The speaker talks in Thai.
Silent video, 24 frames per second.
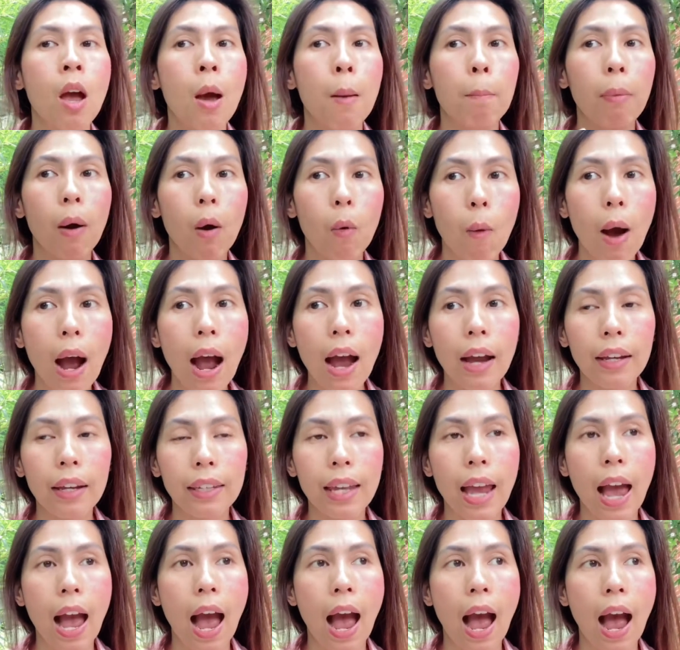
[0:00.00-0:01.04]
เพราะว่า
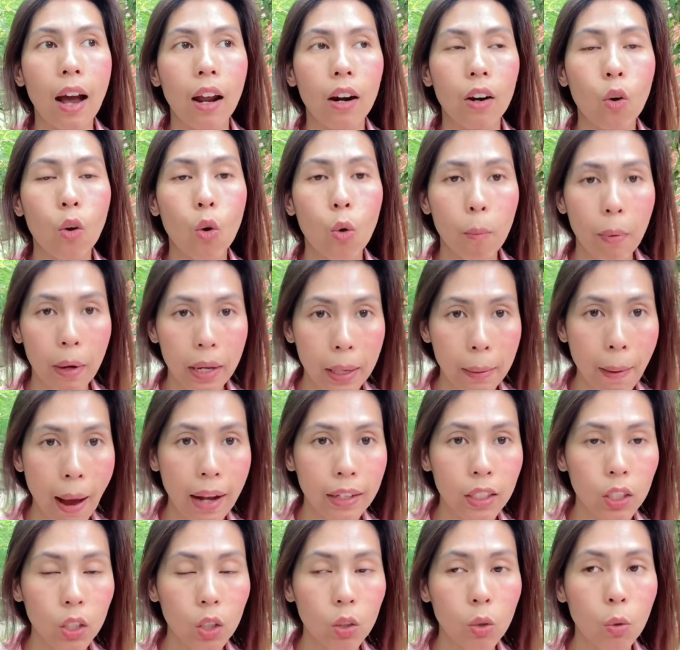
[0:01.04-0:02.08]
อย่างโรงพยา
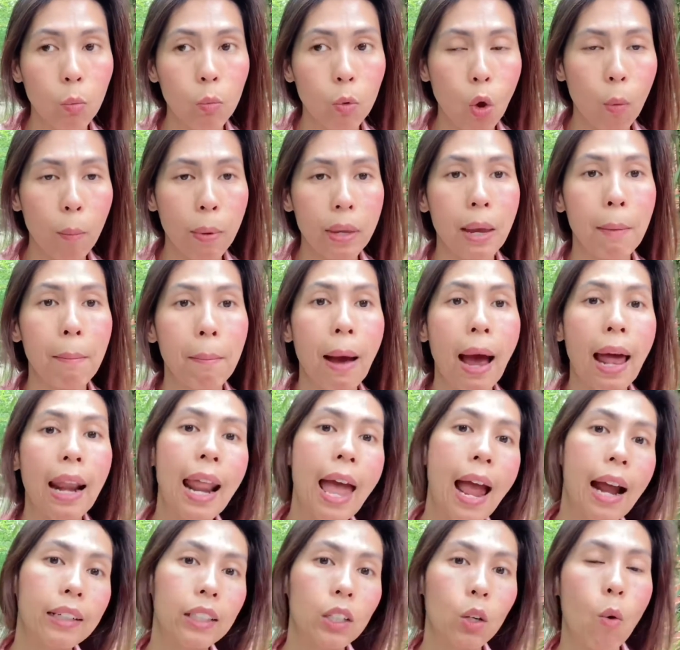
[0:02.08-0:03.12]
บาล
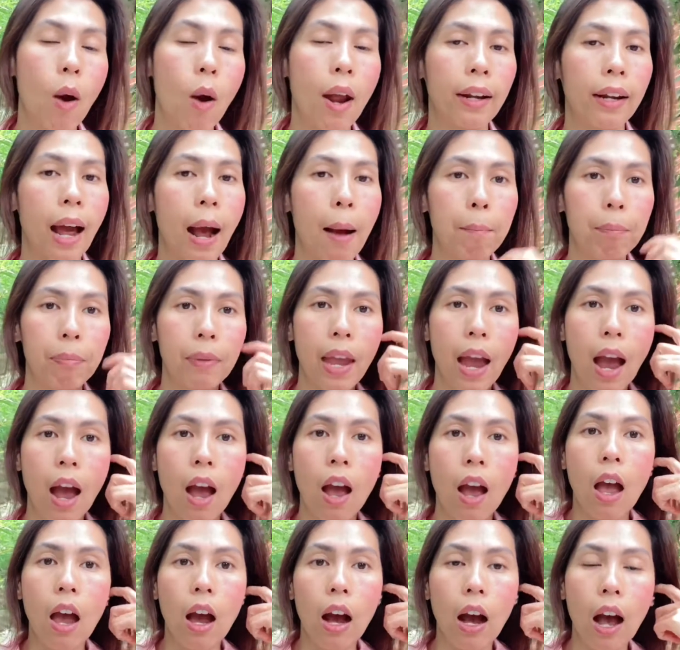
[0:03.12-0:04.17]
แรกที่ขวัญทำเนี่ย
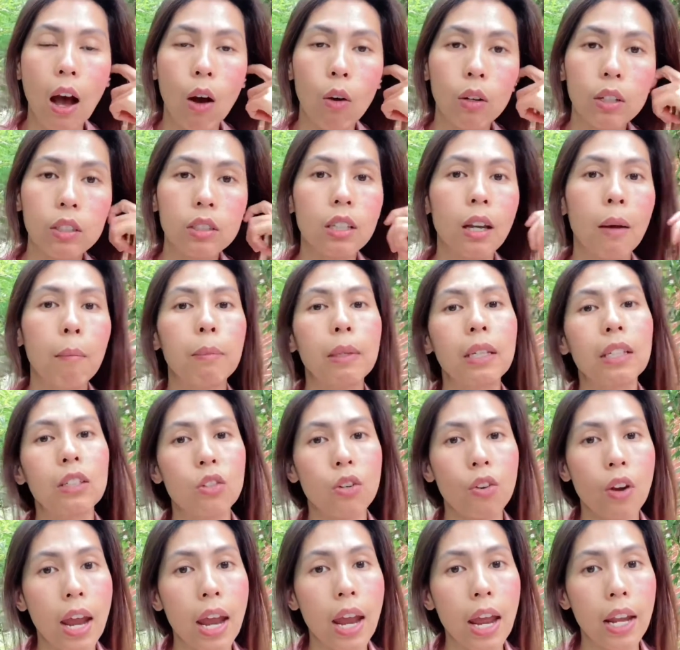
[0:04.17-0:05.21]
เขาก็จะมี
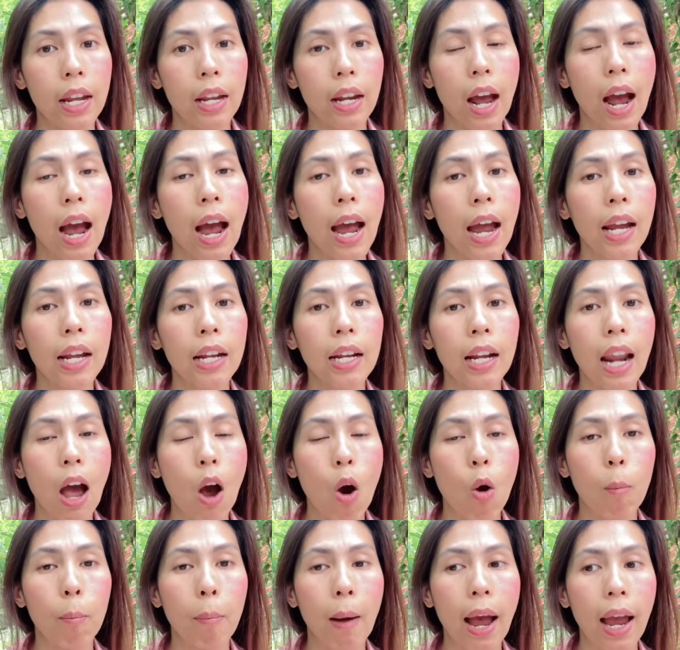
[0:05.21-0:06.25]
เทรนให้เรา
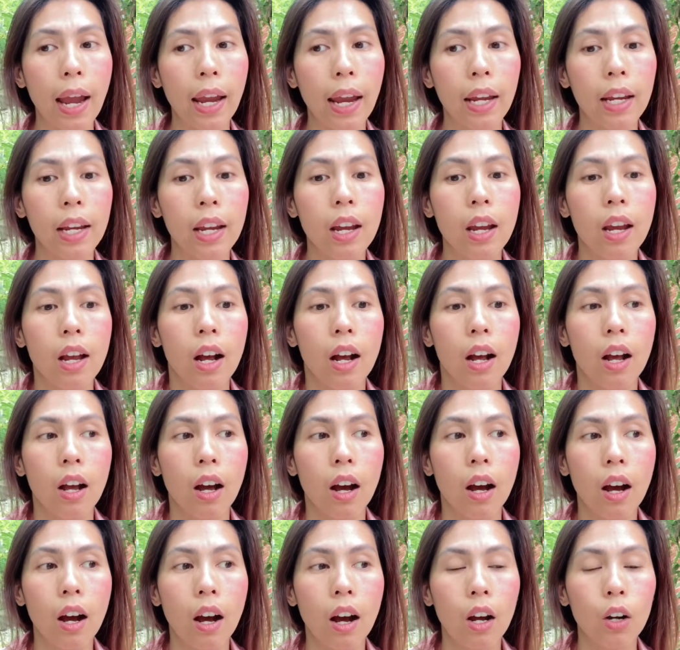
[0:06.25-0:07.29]
ไป
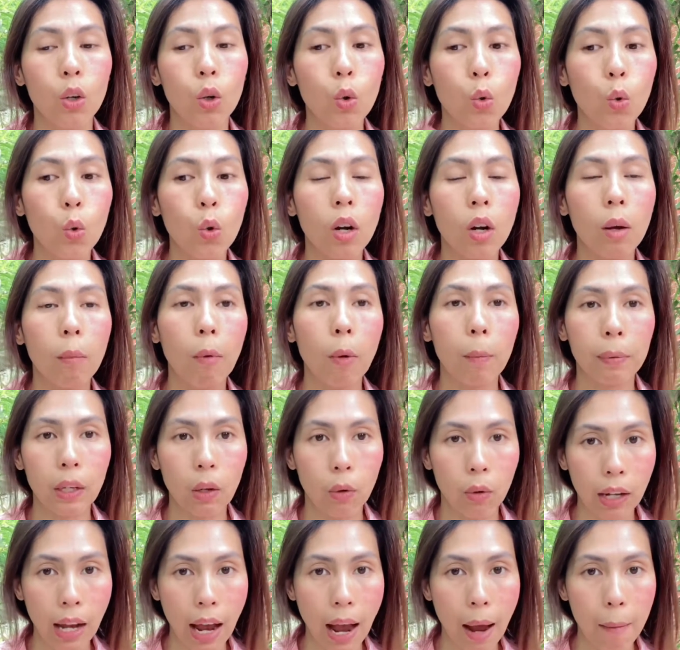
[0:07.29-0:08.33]
รู้ระบบ
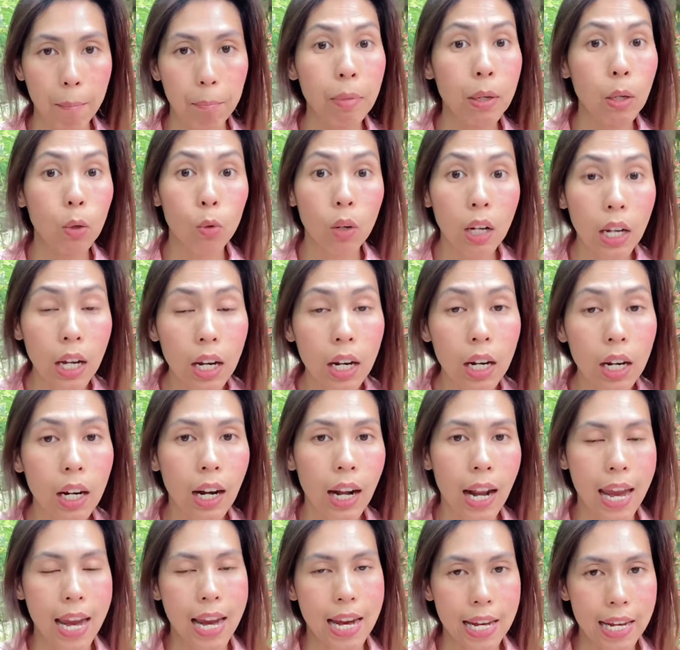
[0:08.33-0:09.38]
เกี่ยวกับบิลเลอร์
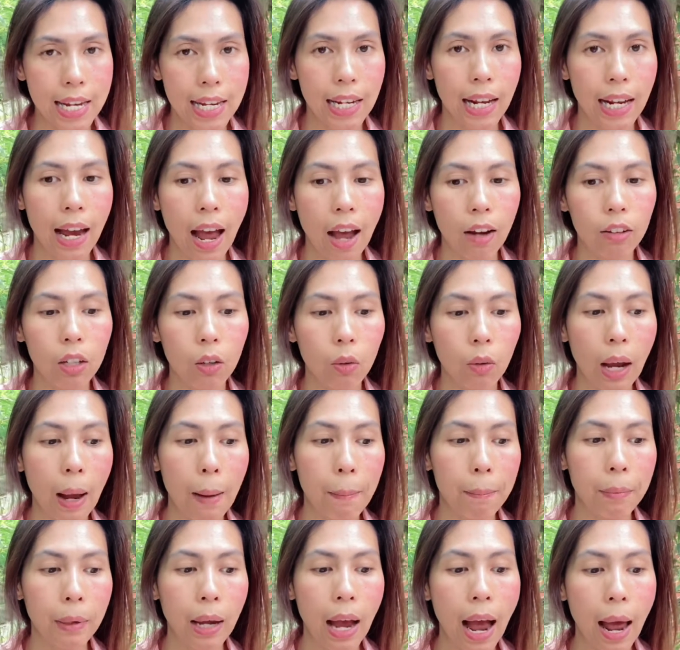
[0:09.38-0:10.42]
อะไรอย่างนี้นะคะเกี่ยวกั
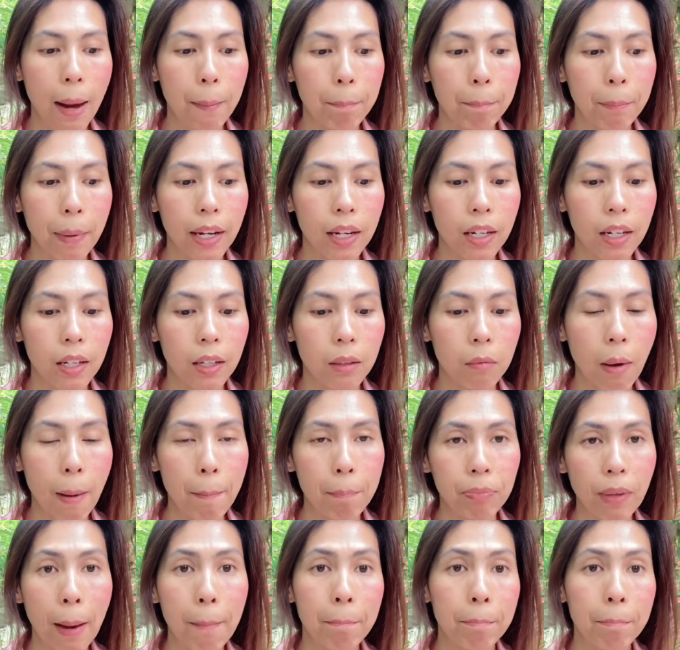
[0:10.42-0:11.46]
บการเป็นแบบ
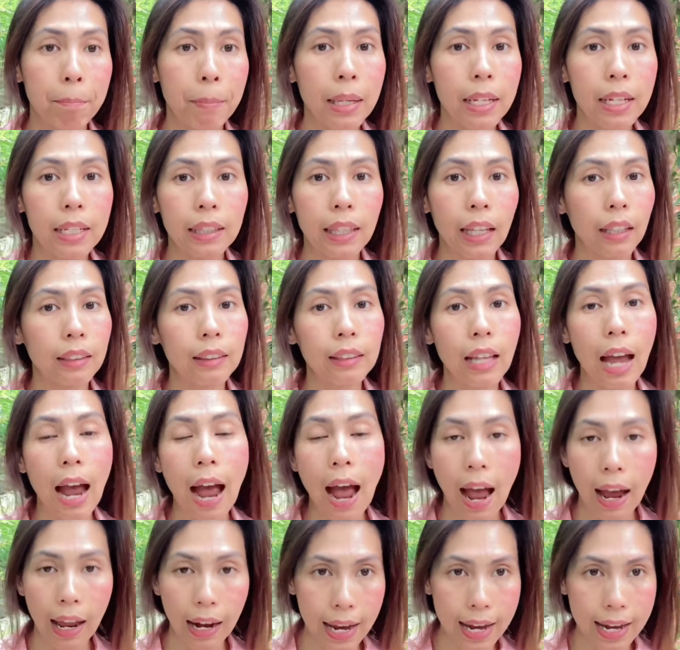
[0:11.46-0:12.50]
ทำบิน
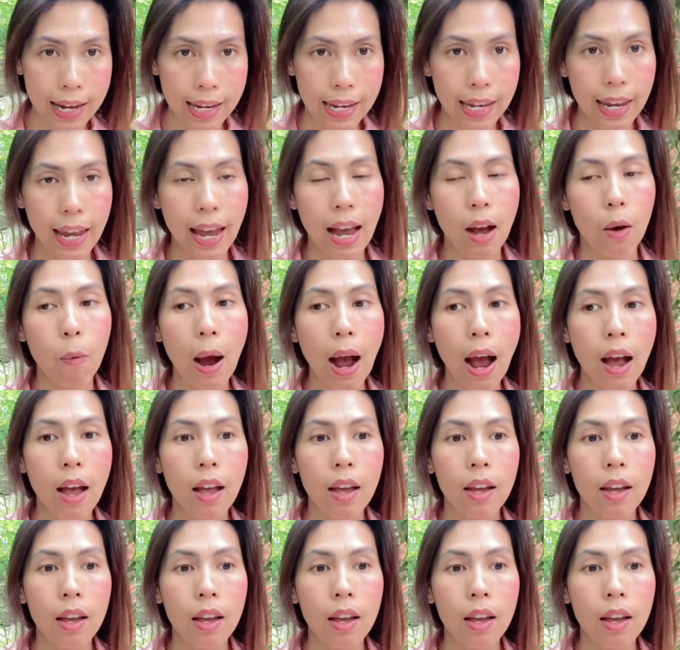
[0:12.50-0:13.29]
ต่างๆอะไรอย่างเงี้ยว่า